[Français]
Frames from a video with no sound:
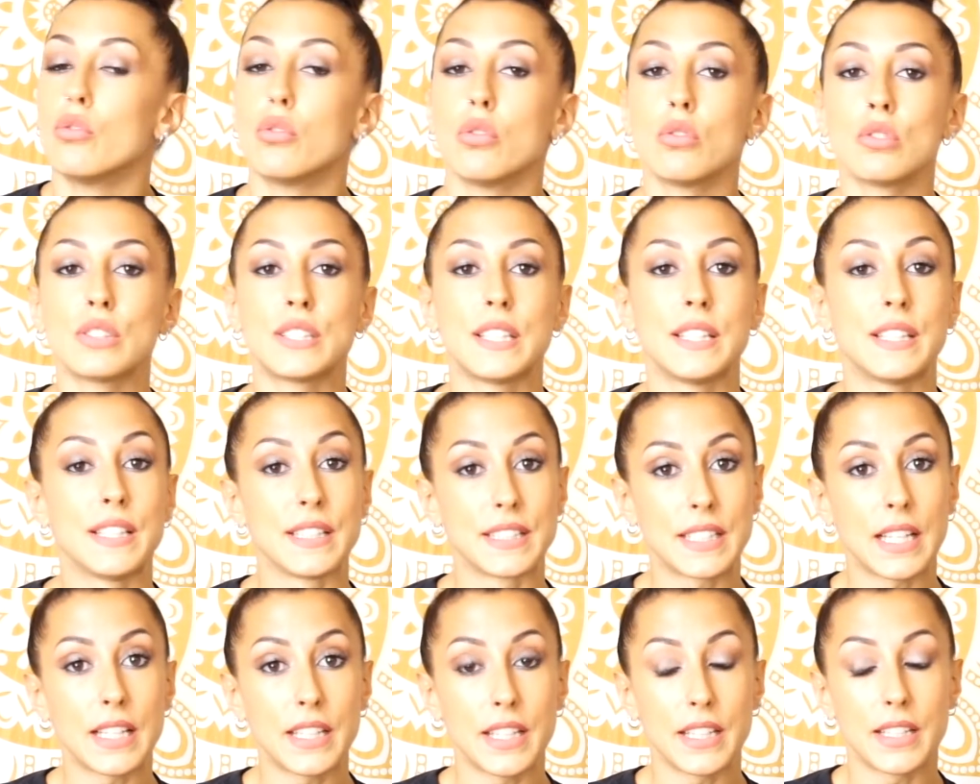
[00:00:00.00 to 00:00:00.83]
Donc c'était
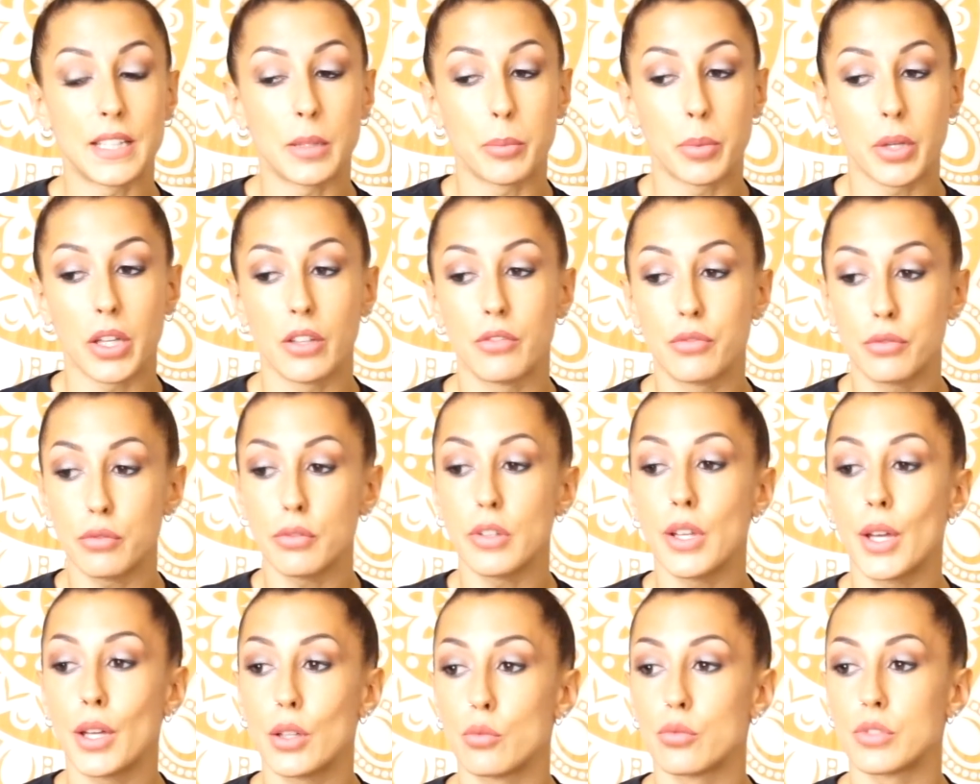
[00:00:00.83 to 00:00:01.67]
ça qui était prévu
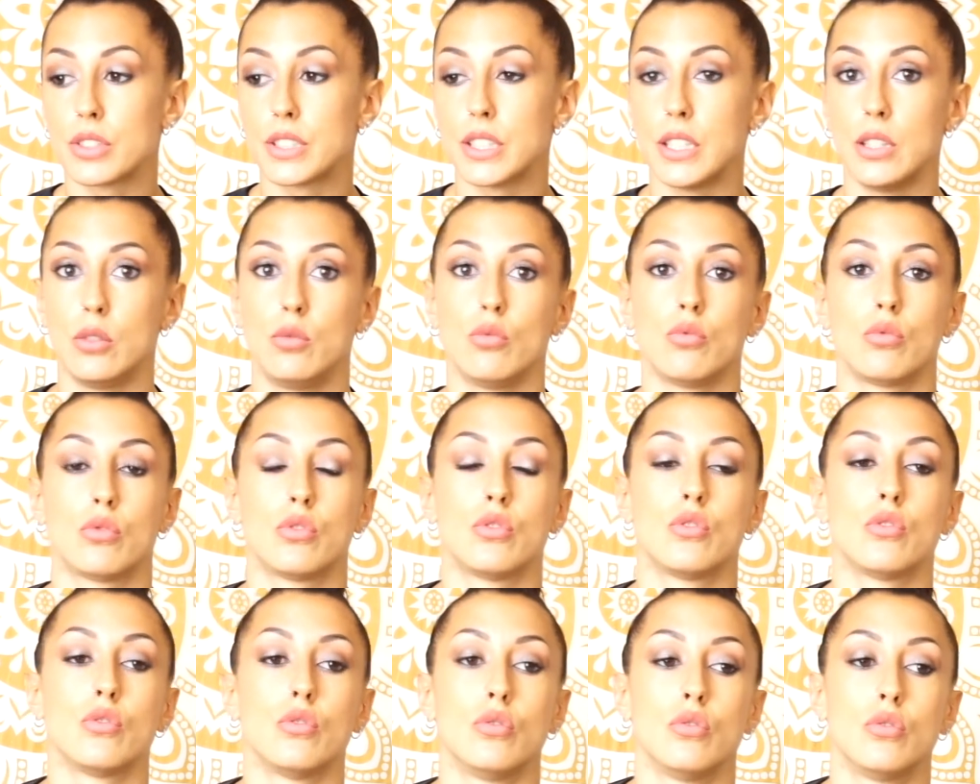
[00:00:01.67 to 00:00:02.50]
et annoncé. Donc
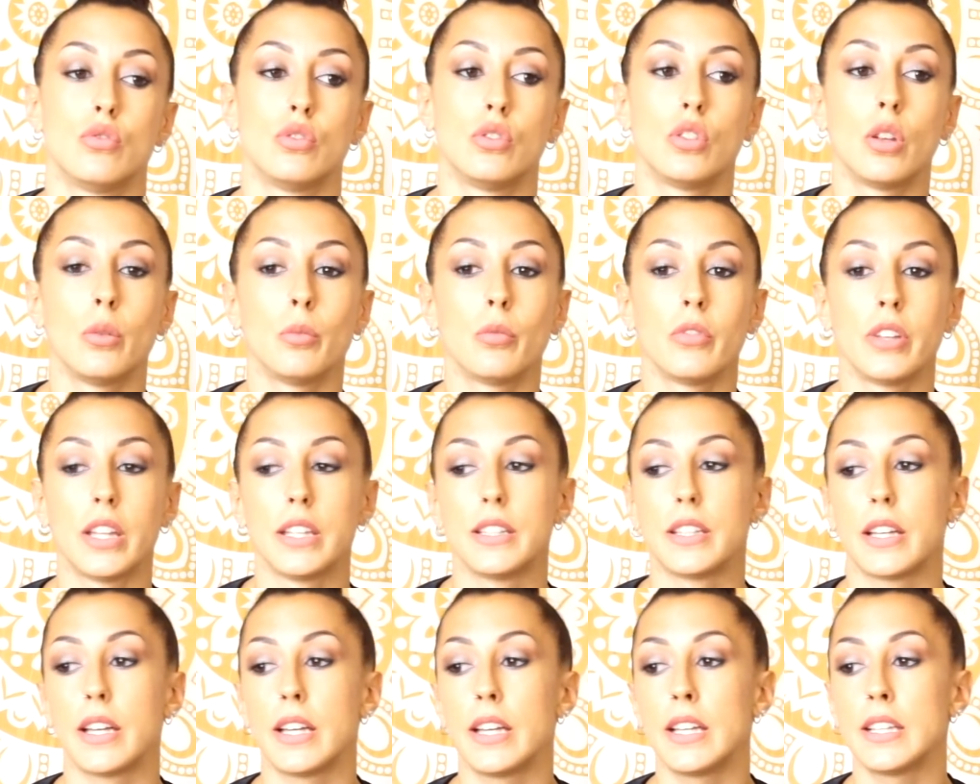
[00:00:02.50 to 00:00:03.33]
je, donne mon
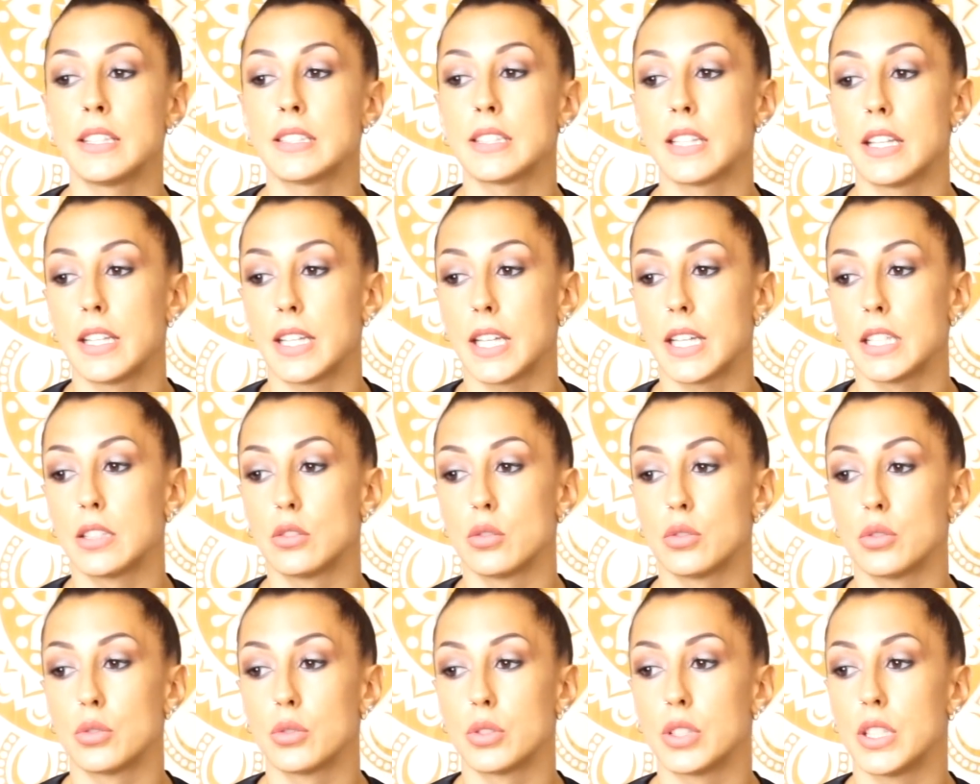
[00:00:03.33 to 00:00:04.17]
adresse à l'adresse
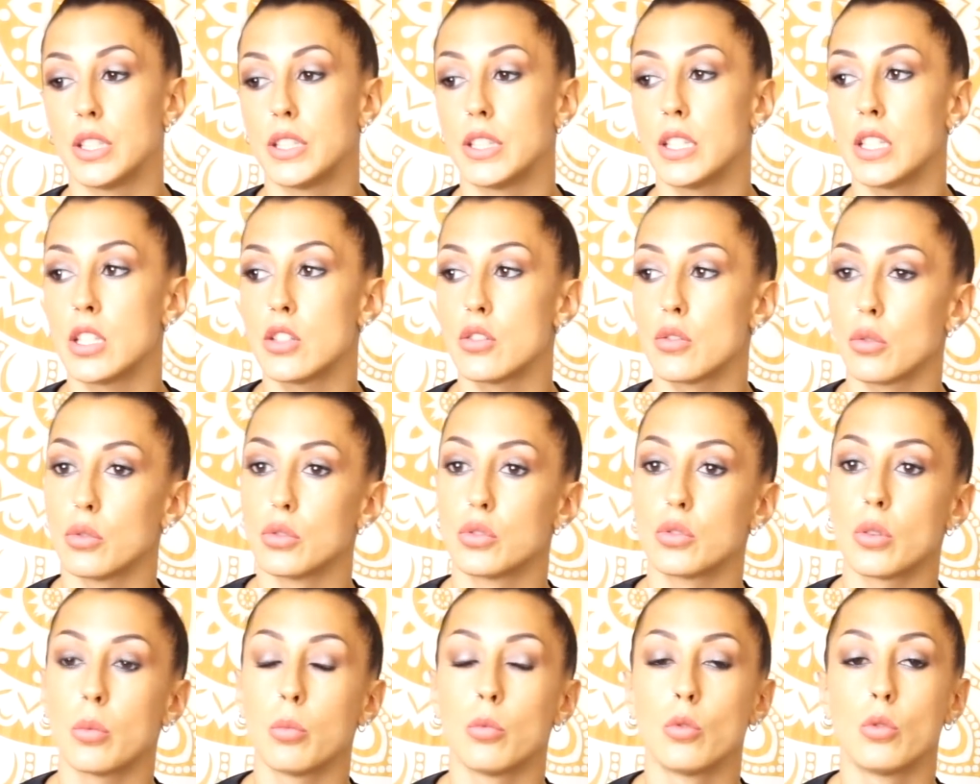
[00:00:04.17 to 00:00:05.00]
de société, je
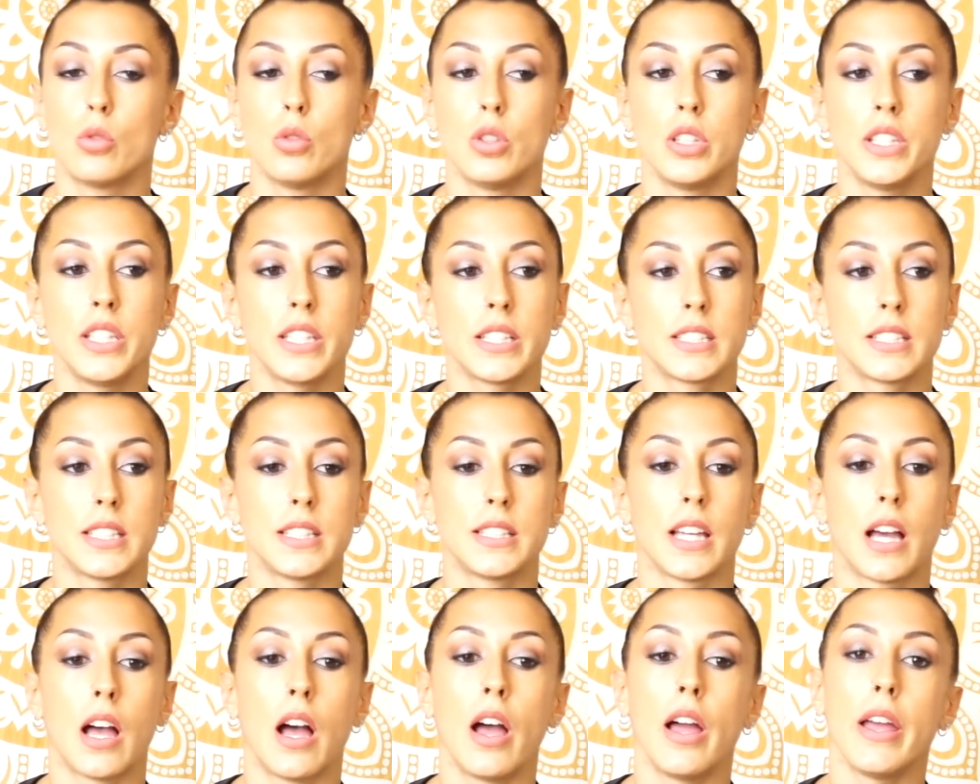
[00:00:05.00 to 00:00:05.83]
reçois mon colis,
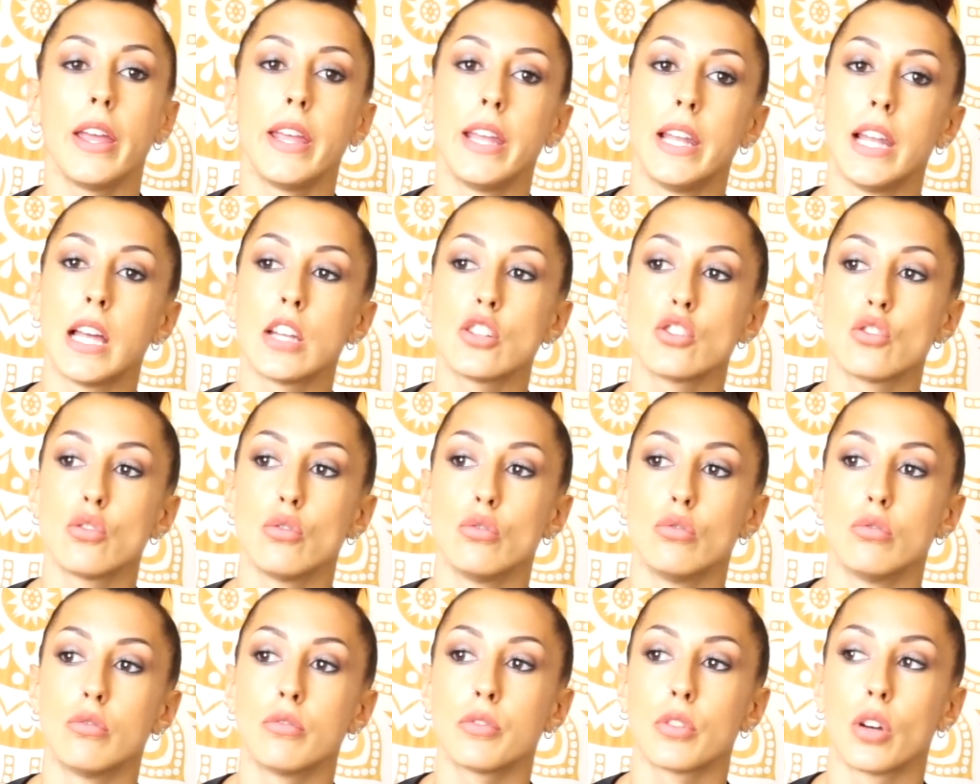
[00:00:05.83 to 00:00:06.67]
etc. Et là, je
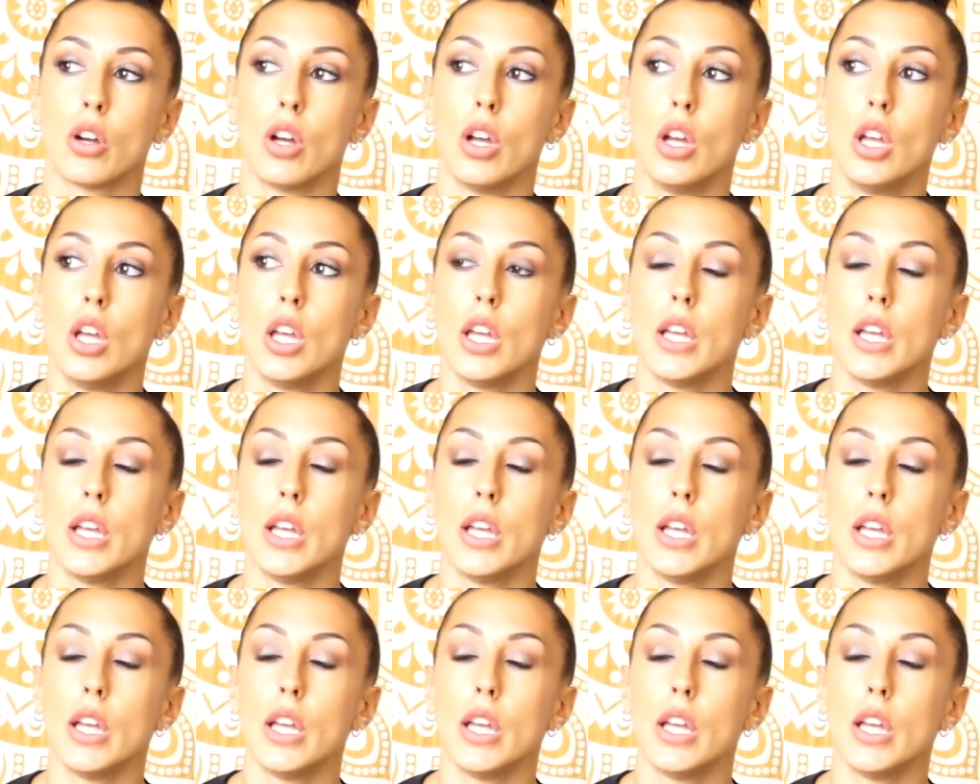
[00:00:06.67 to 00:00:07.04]
l'ouvre.